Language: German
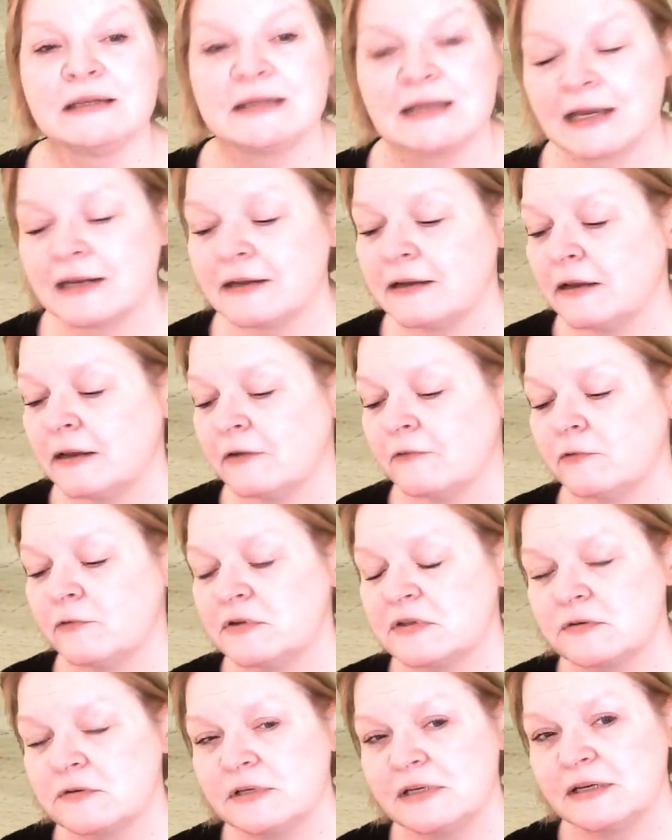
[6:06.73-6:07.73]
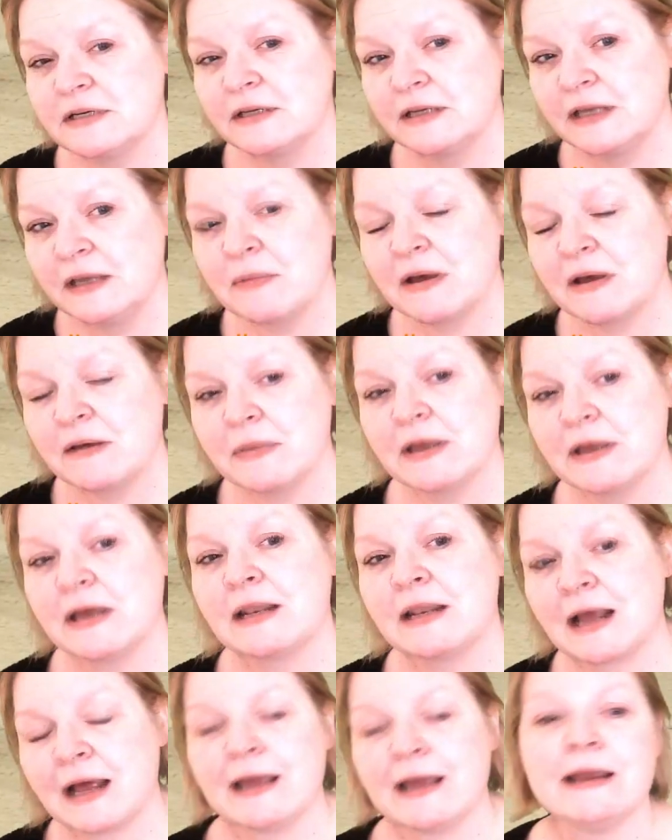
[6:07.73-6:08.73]
dann wirst du dir immer
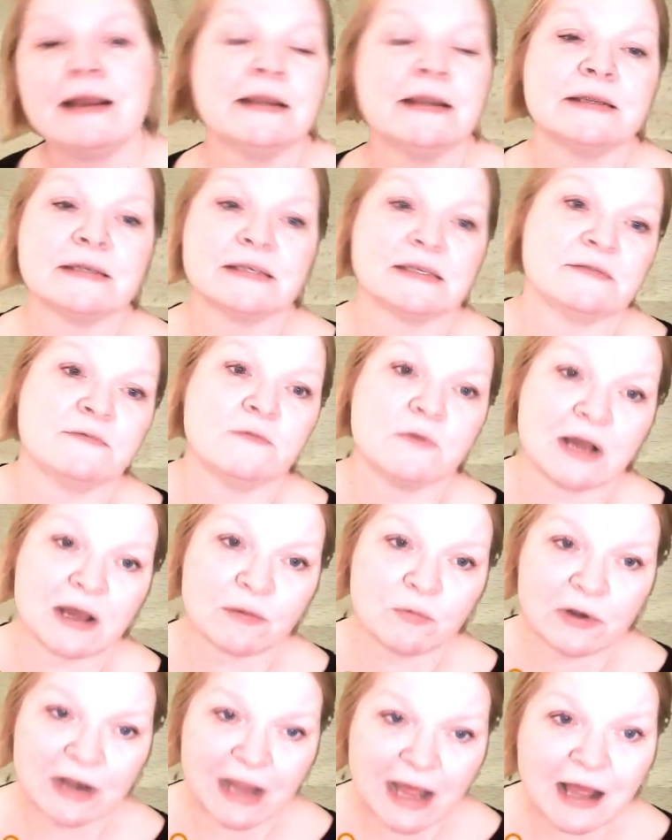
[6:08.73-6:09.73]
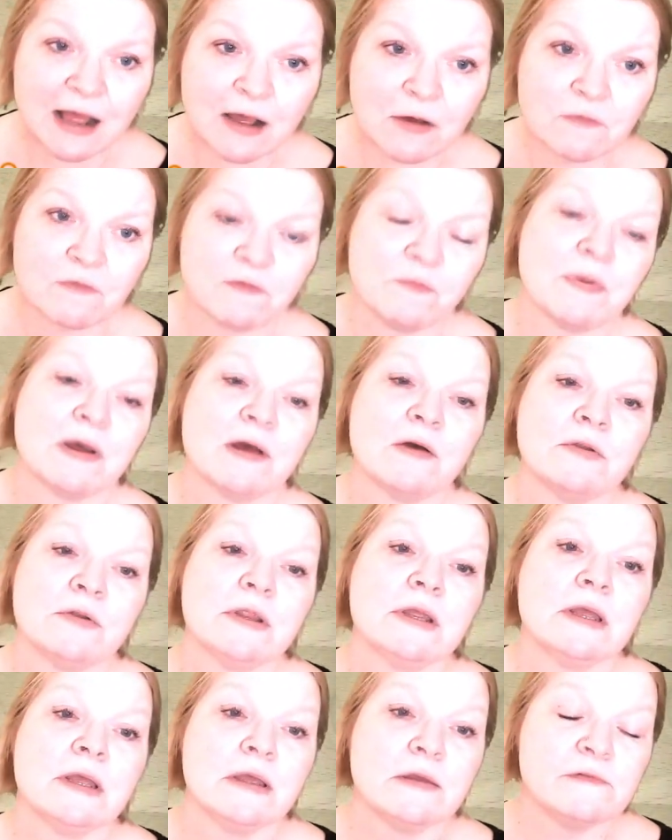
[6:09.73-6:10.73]
mehr ein eigenes Vokabular
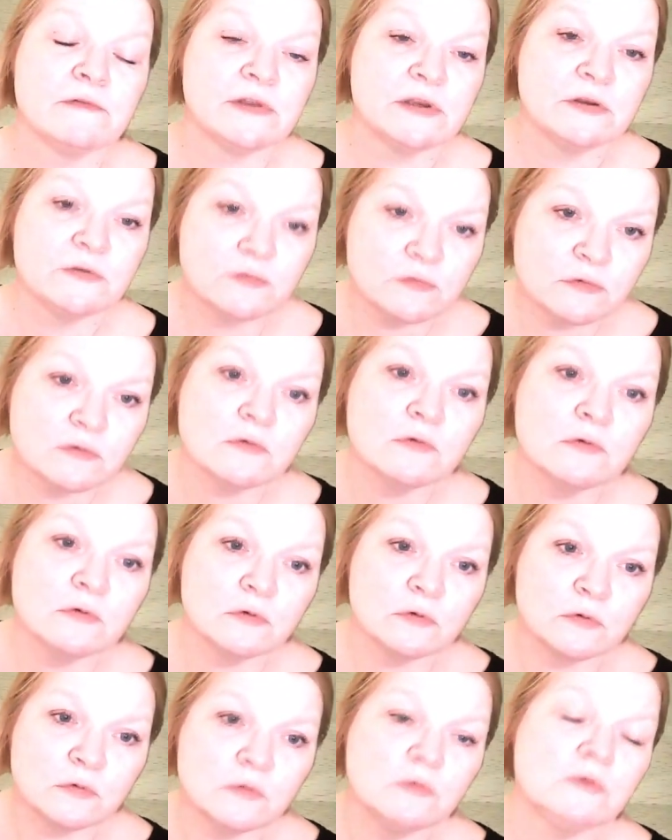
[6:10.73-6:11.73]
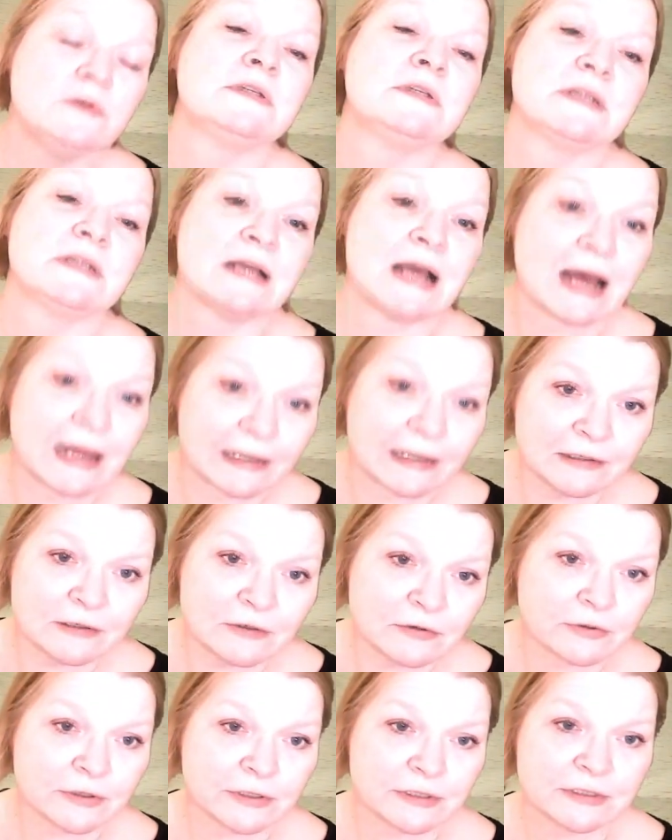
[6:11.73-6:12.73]
aufbauen, wie du gut
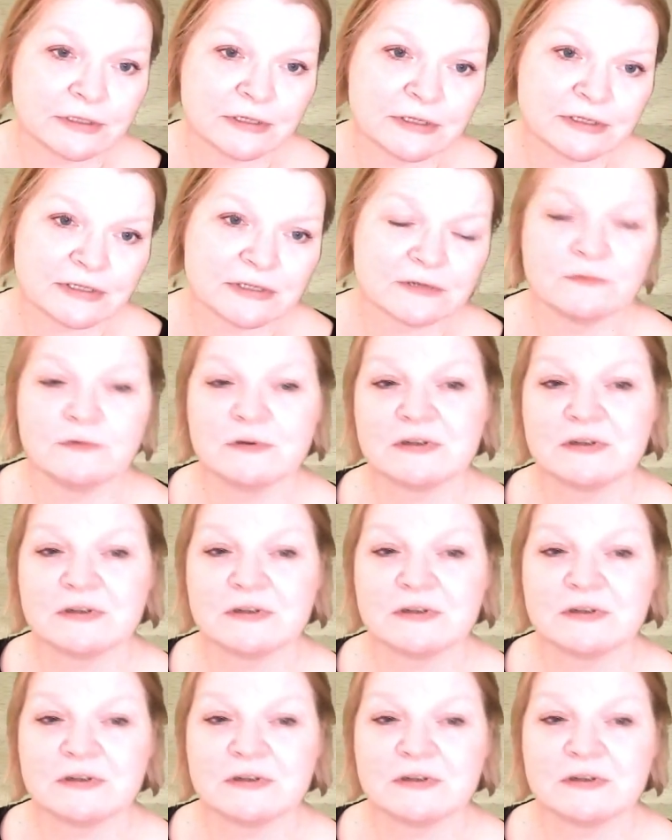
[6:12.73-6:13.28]
Karten deutest.